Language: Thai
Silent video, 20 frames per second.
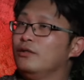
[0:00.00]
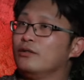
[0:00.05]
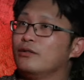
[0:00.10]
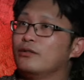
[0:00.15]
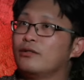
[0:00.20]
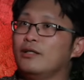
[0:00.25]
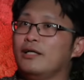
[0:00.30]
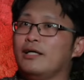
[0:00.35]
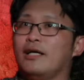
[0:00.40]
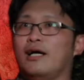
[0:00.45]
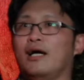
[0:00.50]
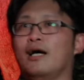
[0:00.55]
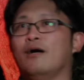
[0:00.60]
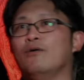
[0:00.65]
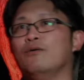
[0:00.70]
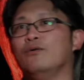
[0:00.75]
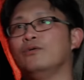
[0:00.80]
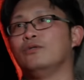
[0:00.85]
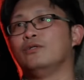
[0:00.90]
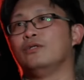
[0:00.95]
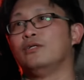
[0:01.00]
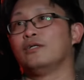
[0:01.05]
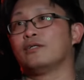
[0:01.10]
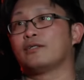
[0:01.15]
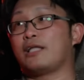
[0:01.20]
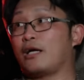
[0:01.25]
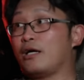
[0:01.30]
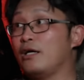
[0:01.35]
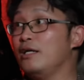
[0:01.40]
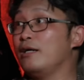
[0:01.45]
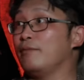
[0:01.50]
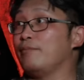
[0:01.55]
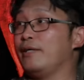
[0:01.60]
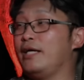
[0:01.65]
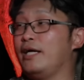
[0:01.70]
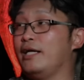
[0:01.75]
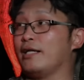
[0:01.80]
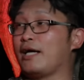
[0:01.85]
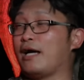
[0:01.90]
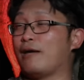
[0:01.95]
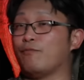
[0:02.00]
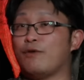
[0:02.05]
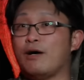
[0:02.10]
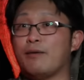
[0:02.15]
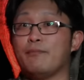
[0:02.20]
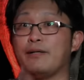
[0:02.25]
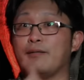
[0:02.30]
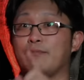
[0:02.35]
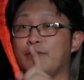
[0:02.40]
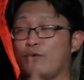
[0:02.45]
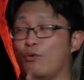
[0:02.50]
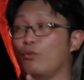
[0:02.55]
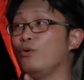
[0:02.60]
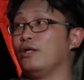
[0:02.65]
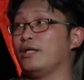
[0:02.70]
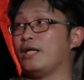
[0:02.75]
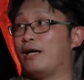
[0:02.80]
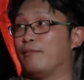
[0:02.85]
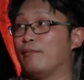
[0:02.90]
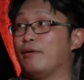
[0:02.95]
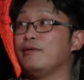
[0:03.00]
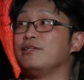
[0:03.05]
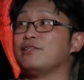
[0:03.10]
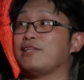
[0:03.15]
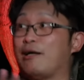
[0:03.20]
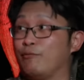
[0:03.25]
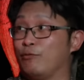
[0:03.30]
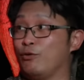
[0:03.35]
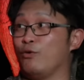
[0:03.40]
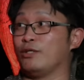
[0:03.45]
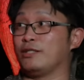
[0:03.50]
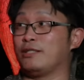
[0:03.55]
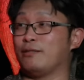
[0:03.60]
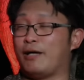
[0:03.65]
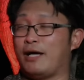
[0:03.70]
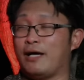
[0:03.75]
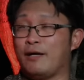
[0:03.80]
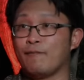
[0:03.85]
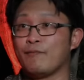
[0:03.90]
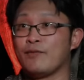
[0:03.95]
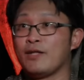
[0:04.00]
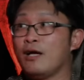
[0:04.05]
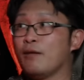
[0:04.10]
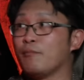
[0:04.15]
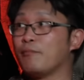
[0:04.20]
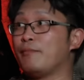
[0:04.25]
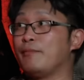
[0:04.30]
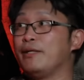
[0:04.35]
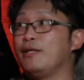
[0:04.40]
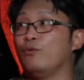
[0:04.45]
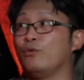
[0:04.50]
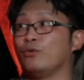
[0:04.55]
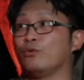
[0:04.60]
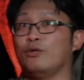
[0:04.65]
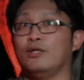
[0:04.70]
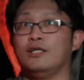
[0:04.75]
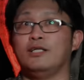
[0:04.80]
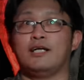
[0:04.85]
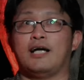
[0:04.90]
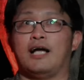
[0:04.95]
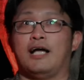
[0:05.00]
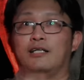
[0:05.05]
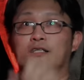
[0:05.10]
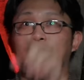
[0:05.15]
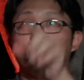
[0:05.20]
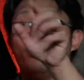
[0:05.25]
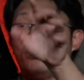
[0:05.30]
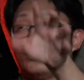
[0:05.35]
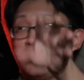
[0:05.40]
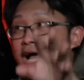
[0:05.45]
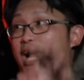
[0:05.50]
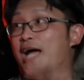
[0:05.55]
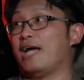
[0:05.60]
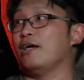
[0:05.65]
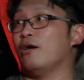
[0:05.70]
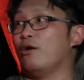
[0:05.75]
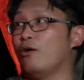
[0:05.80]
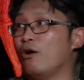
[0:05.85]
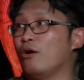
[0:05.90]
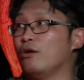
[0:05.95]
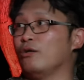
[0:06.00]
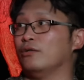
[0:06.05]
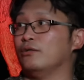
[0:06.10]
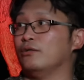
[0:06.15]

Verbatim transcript: ก็เลยเอา้า แต่ก็เหลือไปเห็นครับว่ามันหุ่นอ่ะมันมี3ตัวใช่ไหมมันมีหุ่นตัวหนึ่งอ่ะอยู่ท้ายห้อง